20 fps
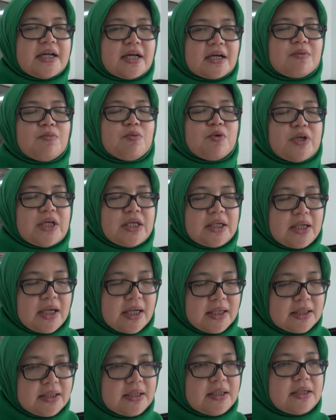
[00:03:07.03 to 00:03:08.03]
ada
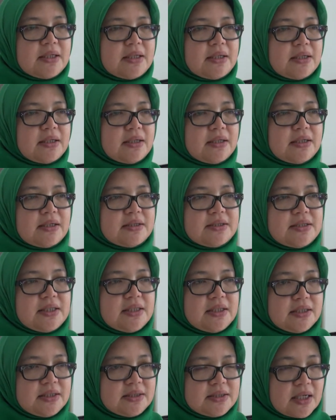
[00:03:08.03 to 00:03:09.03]
kemungkinan uh,
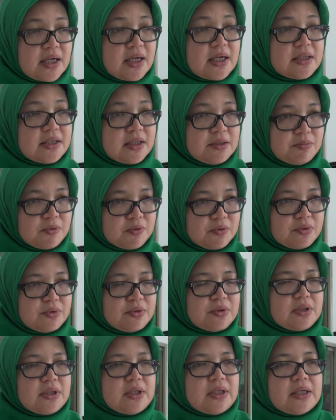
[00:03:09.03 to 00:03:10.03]
di Jakarta
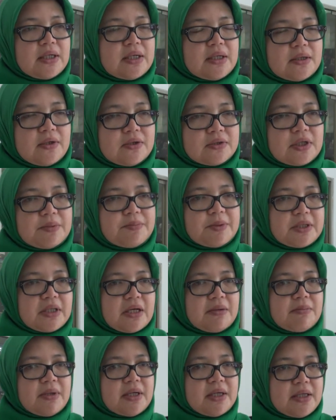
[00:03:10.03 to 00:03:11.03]
Timur uh, kloter
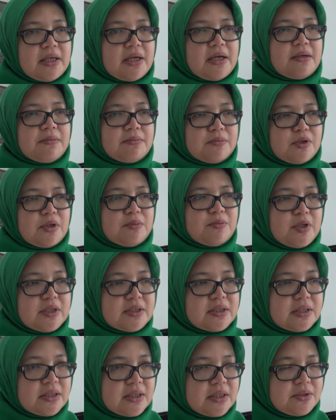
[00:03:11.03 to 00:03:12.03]
pertama ya
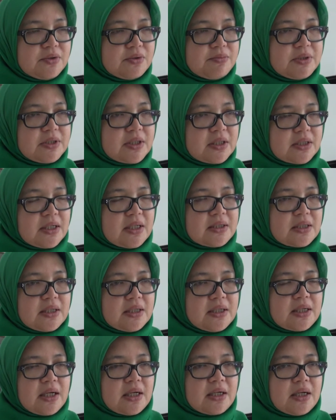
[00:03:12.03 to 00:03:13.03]
mudah-mudahan saja itu bisa
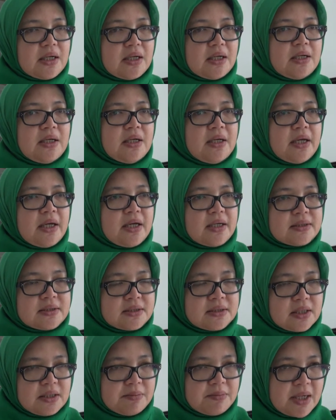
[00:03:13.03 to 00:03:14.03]
terlaksana karena
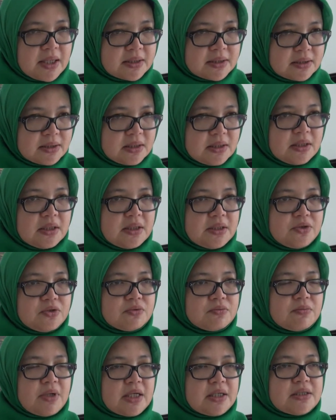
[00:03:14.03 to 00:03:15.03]
estimasi
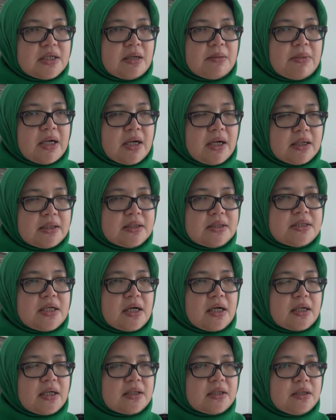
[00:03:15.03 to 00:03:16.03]
jumlah jamaah di
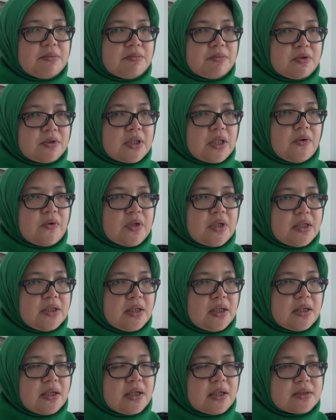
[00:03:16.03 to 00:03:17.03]
Jakarta Timur tahun
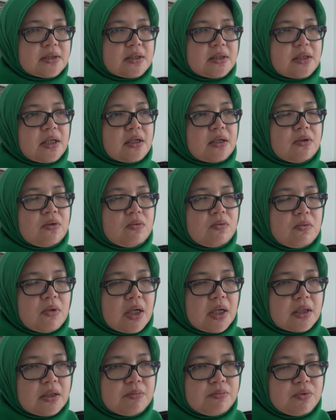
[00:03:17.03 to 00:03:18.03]
ini adalah sekitar
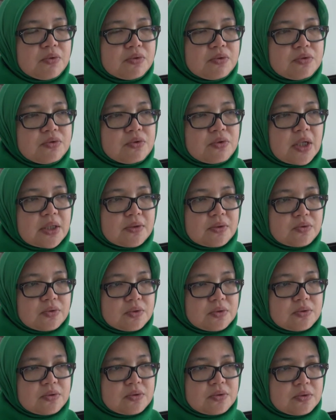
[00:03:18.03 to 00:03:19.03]

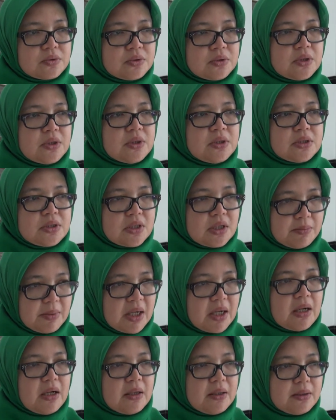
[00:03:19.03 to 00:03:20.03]
2.700
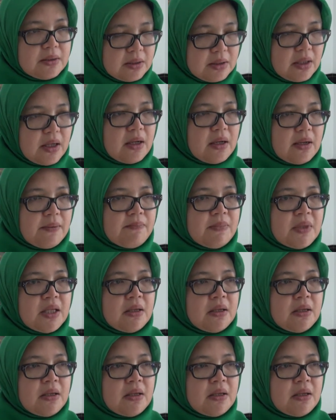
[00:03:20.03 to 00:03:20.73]
jamaah ya.